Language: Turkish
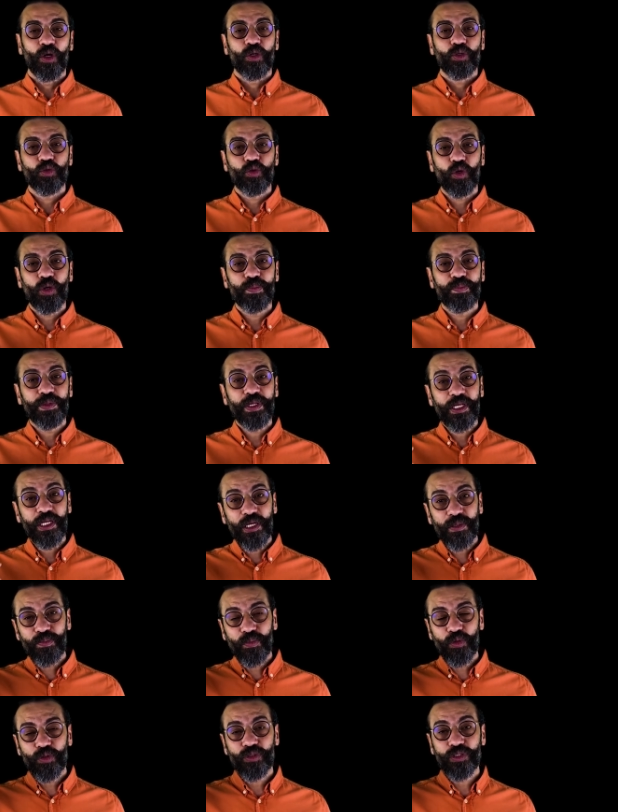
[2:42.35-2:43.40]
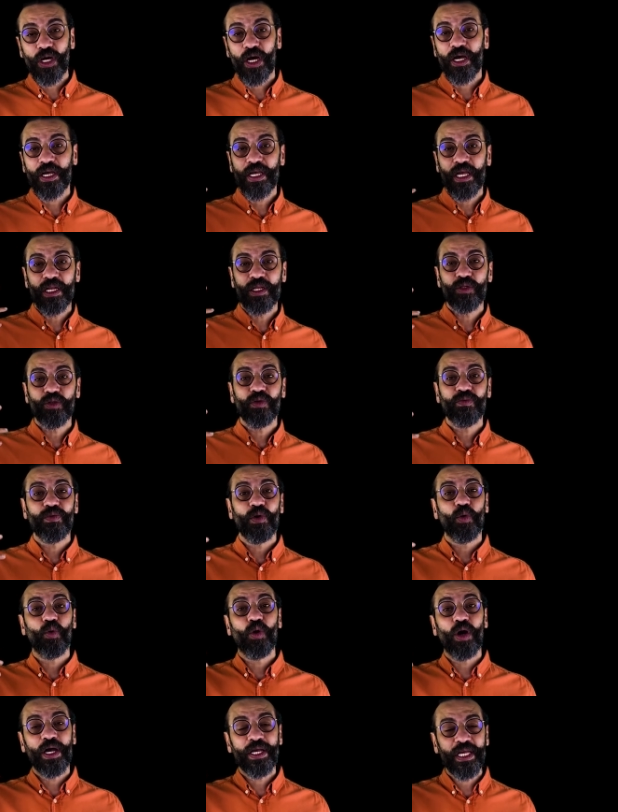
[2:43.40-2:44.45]
Sonra bir yıl boyunca hayal ediyor ve
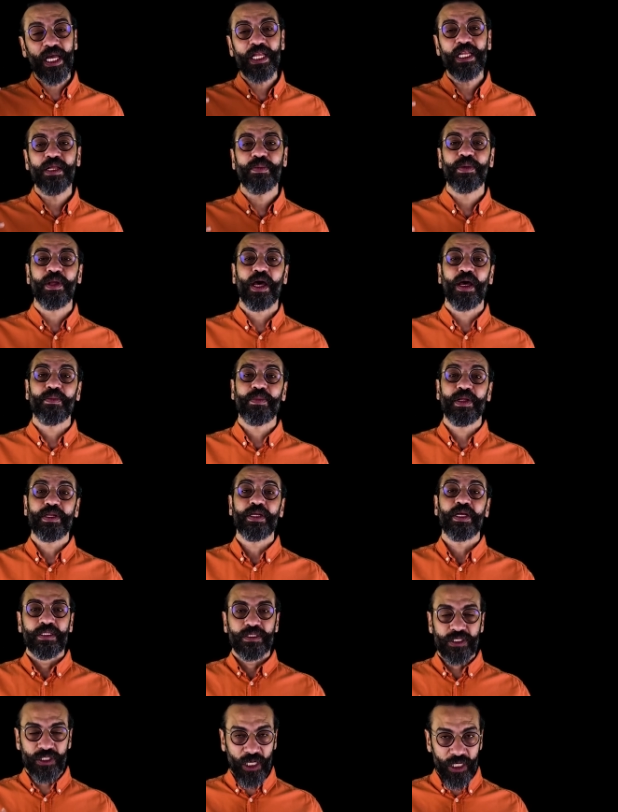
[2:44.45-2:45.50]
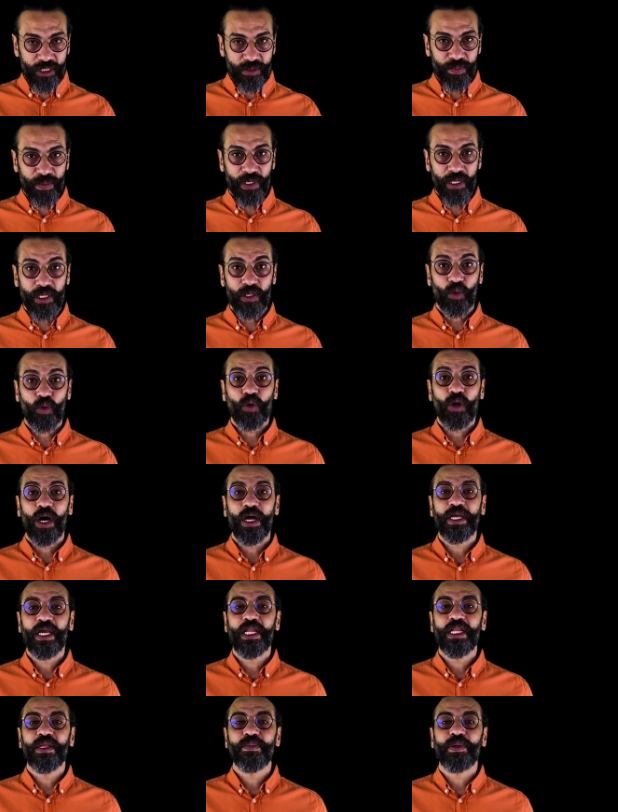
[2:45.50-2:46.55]
o hayalle beraber çalışmalarını, o
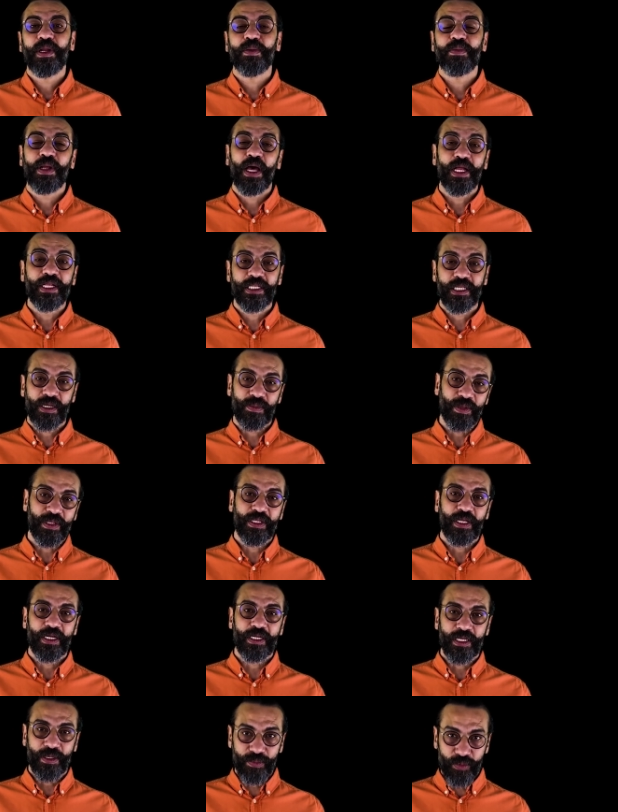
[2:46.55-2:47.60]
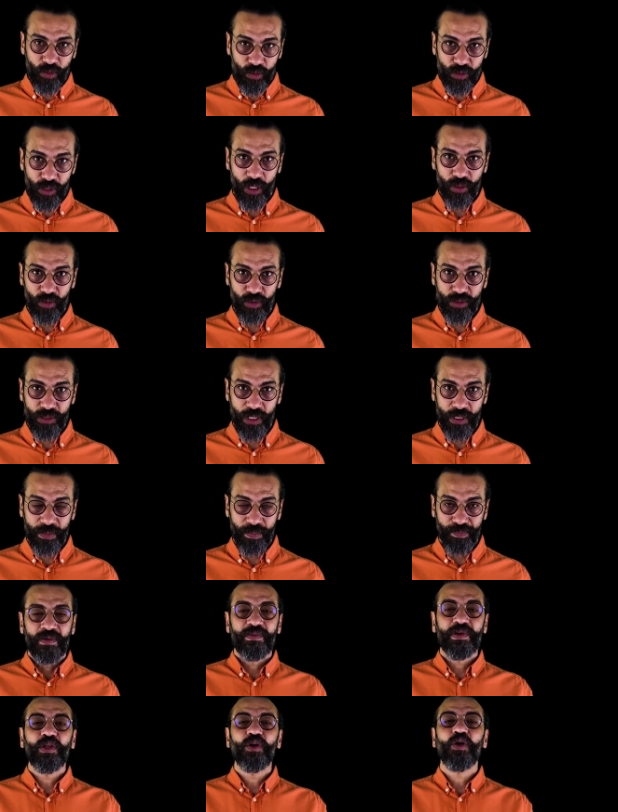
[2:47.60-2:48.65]
hayalle beraber antrenmanlarını yapıyor güzel dostlar.
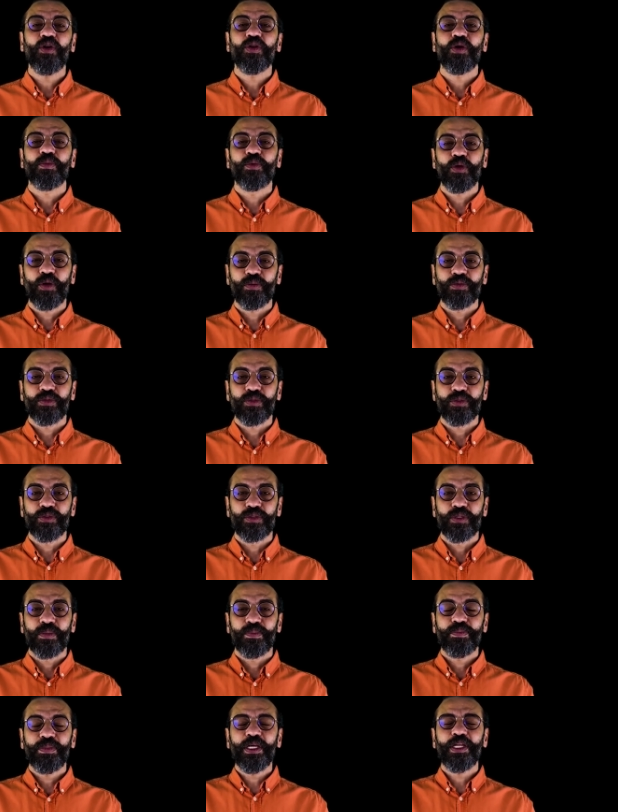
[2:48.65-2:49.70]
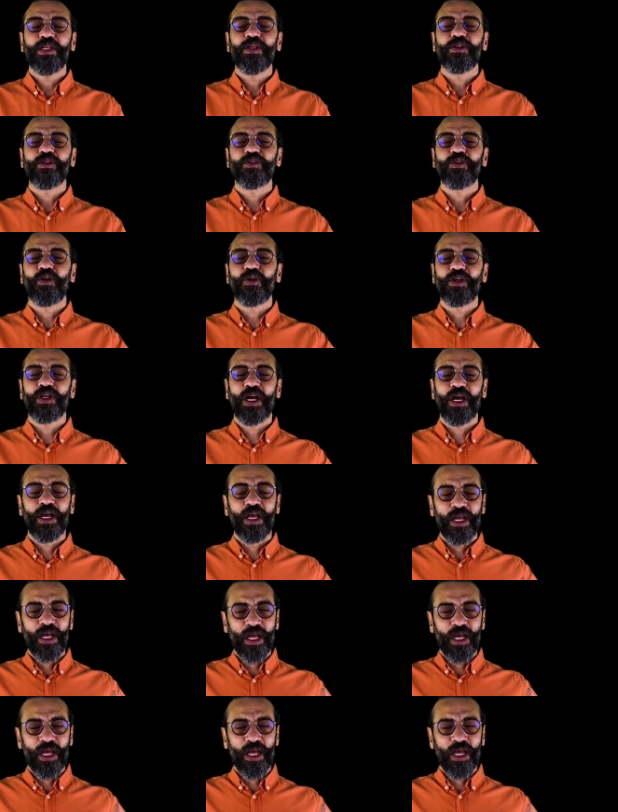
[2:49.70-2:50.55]
Ve ne oluyor biliyor musunuz? Bir yıl sonra